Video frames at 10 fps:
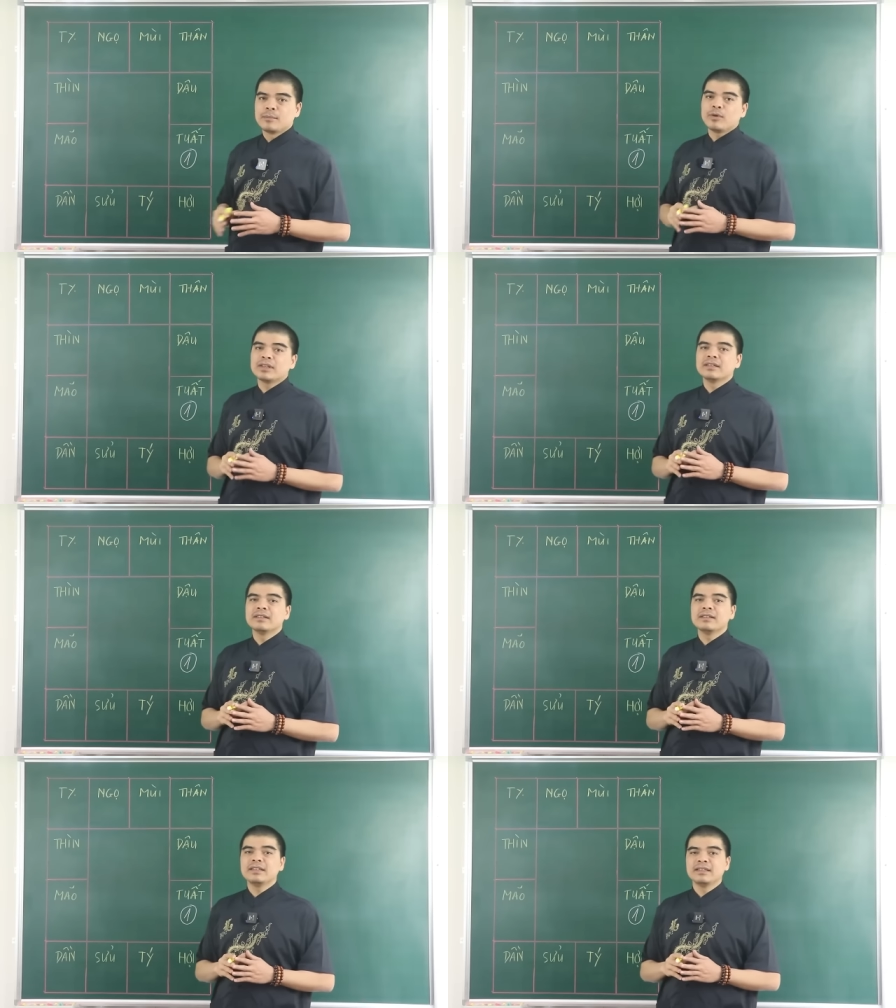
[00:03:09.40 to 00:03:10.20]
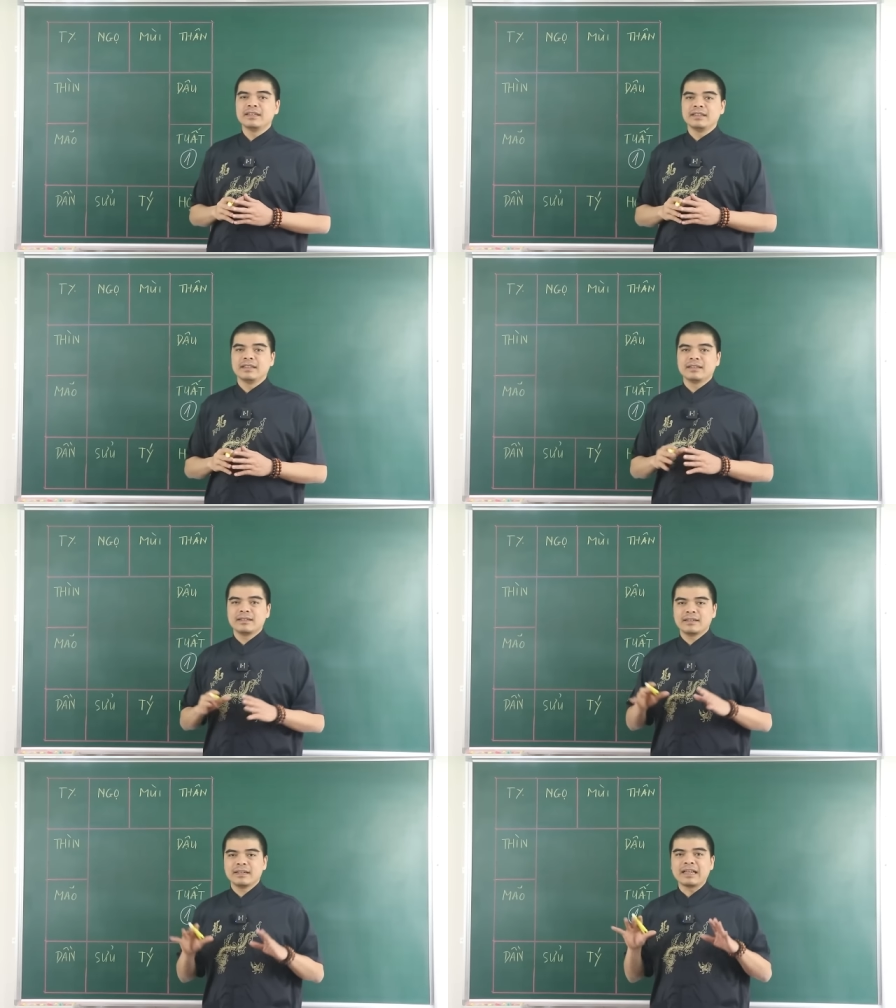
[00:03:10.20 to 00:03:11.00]
Mọi thứ thì
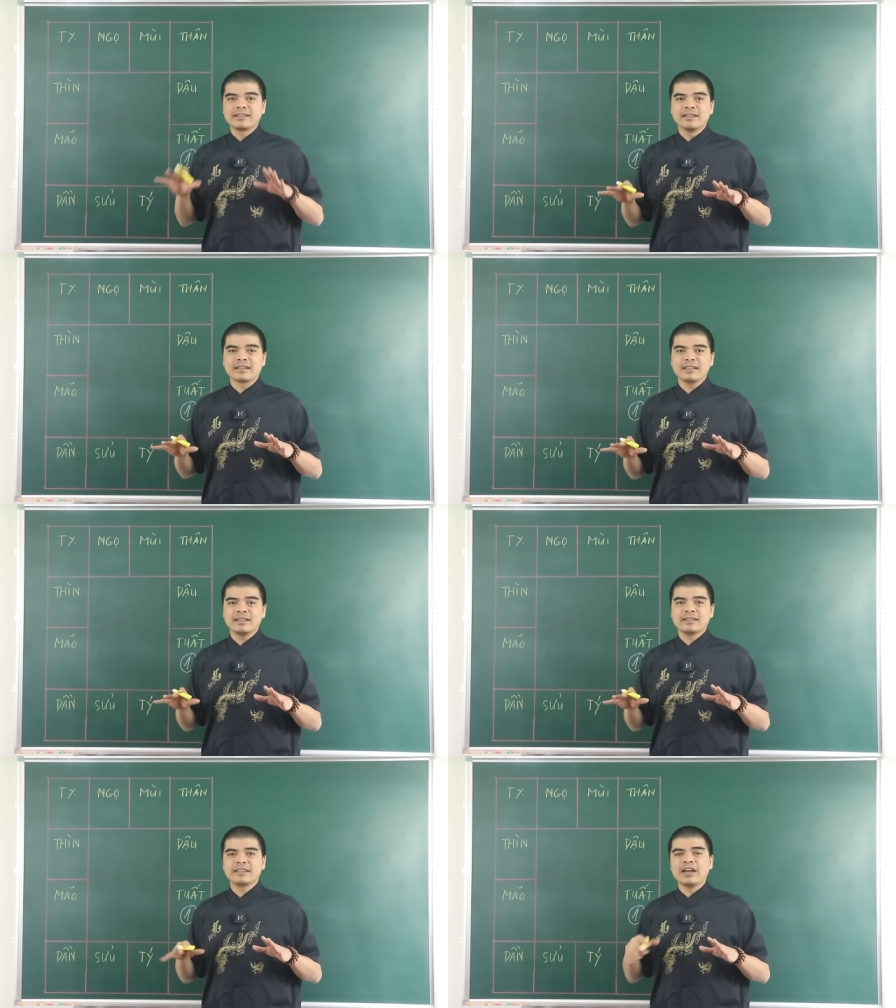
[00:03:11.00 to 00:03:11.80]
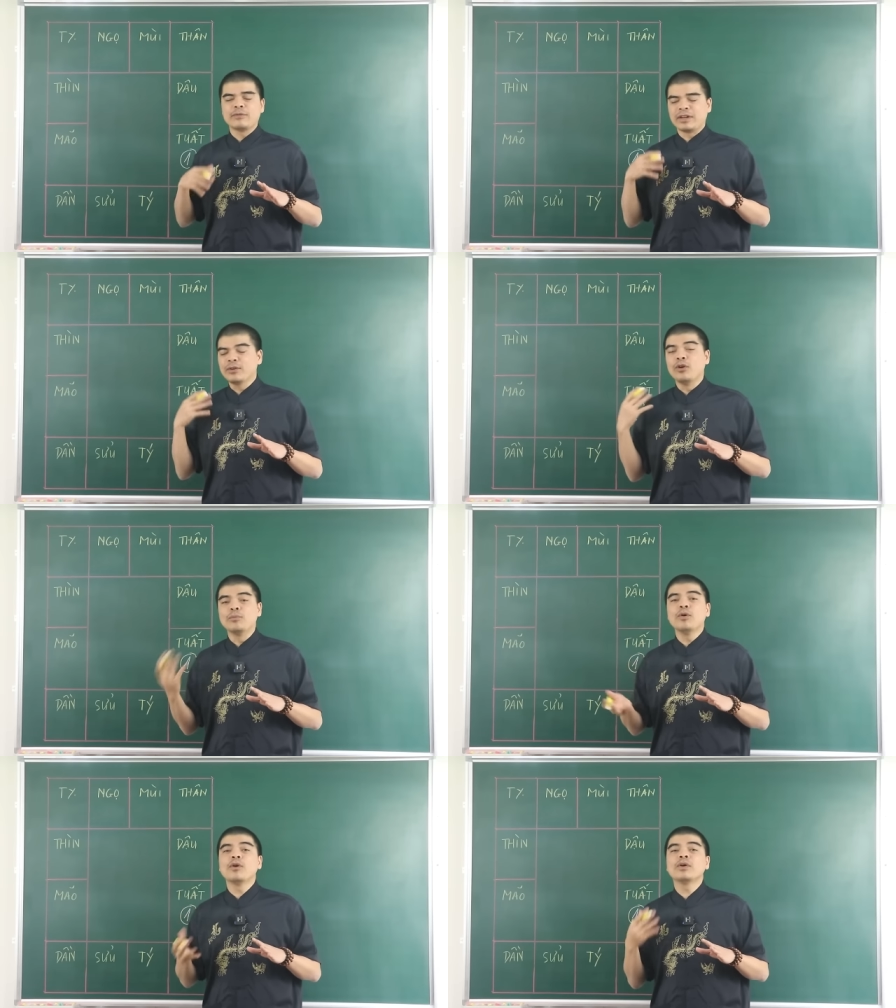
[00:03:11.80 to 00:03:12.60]
đạt được ấy, thì đều phải đổ
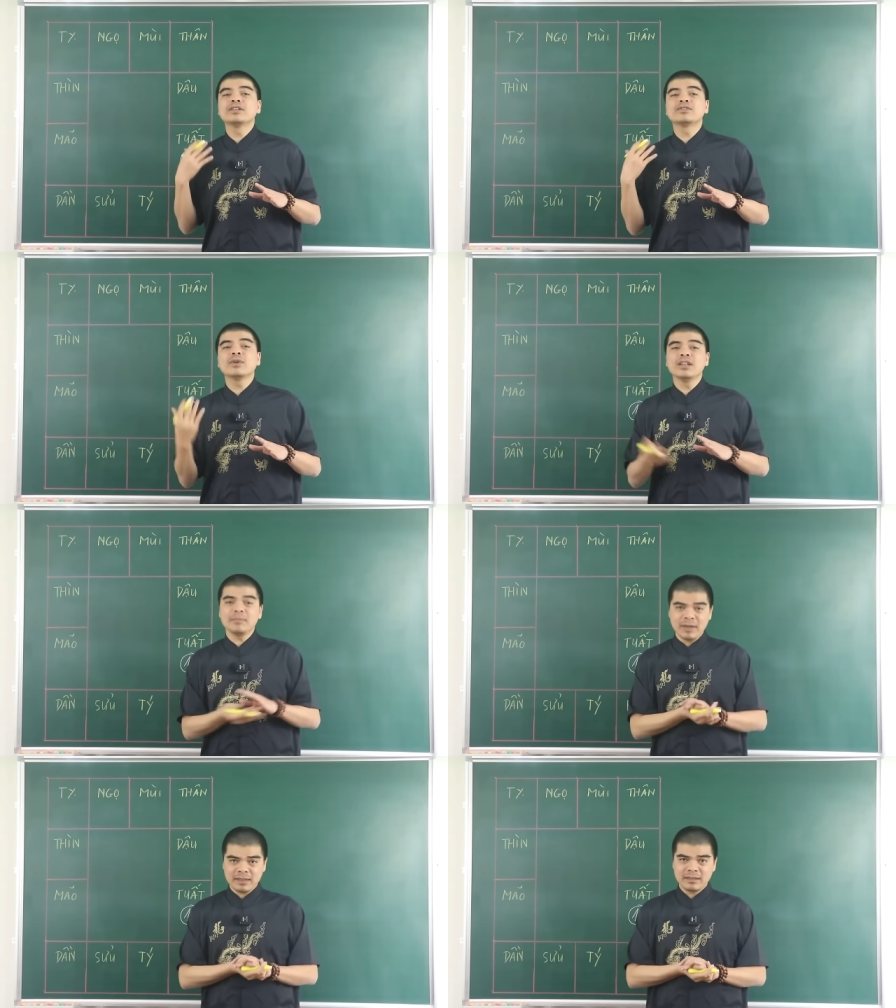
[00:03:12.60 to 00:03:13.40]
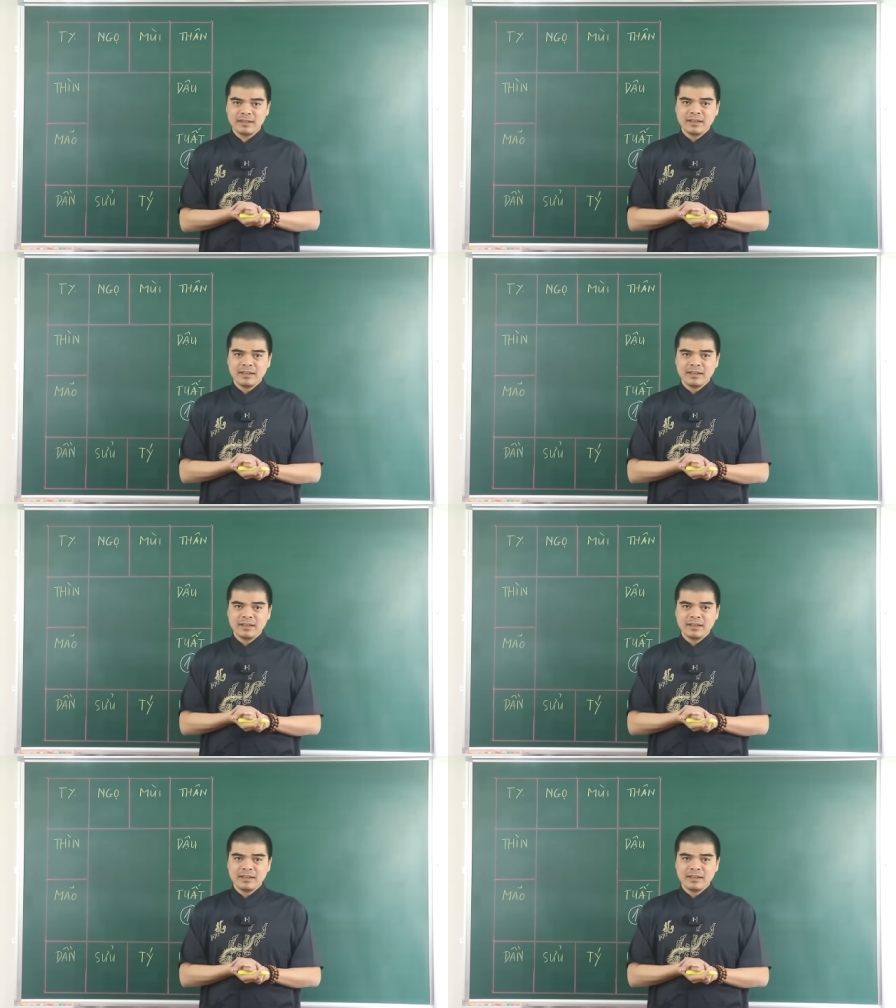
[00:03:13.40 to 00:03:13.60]
mồ hôi sôi nước mắt